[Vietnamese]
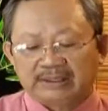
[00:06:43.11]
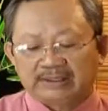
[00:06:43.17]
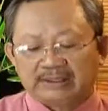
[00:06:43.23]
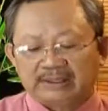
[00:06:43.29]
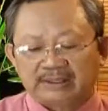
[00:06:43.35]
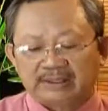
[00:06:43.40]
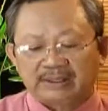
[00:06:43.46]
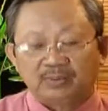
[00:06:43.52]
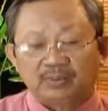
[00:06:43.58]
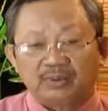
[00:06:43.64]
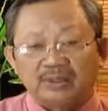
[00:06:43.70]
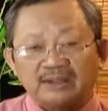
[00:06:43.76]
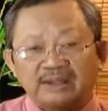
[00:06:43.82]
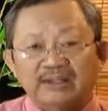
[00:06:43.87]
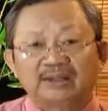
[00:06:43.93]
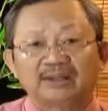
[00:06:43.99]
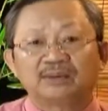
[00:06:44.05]
thì cái việc
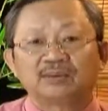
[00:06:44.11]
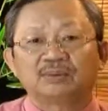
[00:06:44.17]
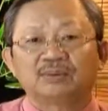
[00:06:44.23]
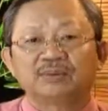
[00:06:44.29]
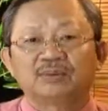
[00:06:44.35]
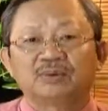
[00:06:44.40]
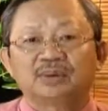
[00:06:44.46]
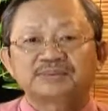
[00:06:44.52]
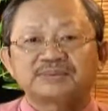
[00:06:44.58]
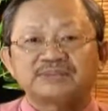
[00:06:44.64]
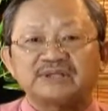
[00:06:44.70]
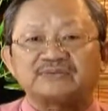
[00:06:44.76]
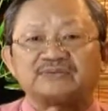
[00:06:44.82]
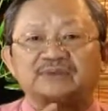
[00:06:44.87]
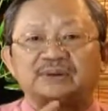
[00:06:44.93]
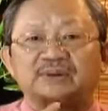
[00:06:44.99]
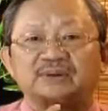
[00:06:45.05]
này nó cũng góp sức
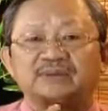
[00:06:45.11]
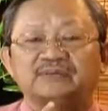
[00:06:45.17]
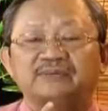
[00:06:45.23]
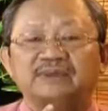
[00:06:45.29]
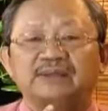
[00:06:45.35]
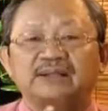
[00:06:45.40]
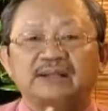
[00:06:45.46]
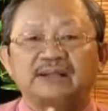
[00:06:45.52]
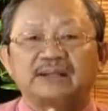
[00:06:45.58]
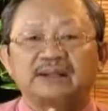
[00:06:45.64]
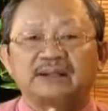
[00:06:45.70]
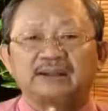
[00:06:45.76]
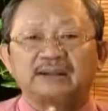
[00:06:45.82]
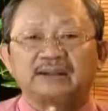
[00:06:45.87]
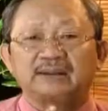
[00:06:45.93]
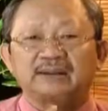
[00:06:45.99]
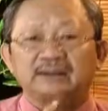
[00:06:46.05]
vào trong vấn đề
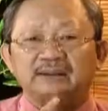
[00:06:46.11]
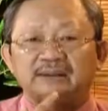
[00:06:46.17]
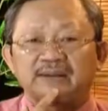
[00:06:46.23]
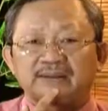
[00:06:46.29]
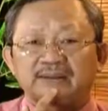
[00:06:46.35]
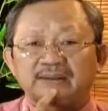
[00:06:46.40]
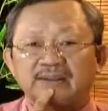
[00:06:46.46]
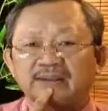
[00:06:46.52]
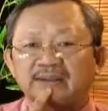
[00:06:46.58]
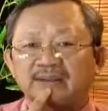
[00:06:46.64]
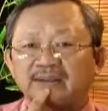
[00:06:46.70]
là các cơn